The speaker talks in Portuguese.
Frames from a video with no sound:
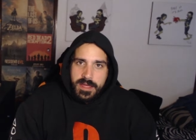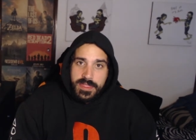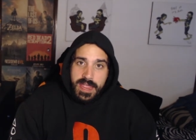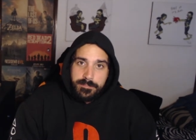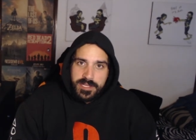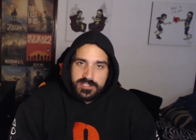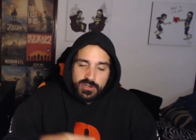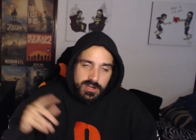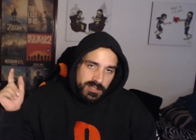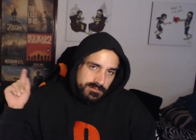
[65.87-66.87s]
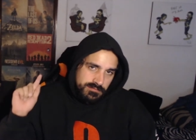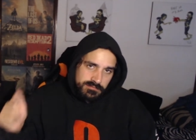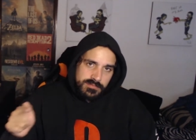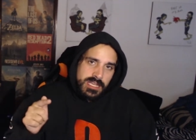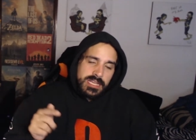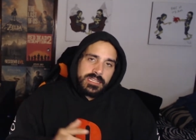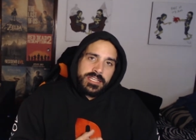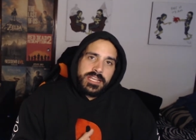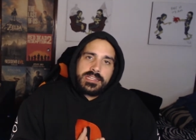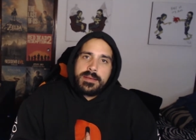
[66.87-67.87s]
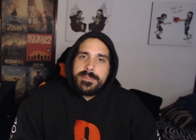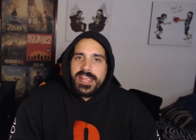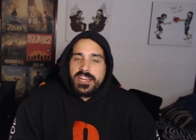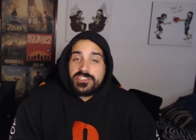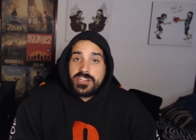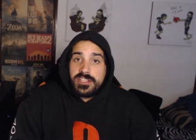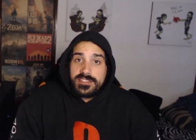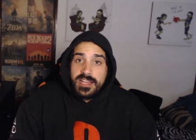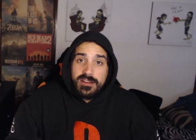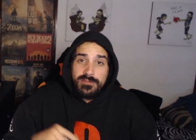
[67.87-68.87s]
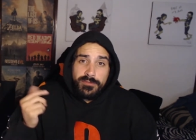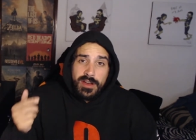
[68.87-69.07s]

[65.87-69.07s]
na Epic Store Link também na descrição.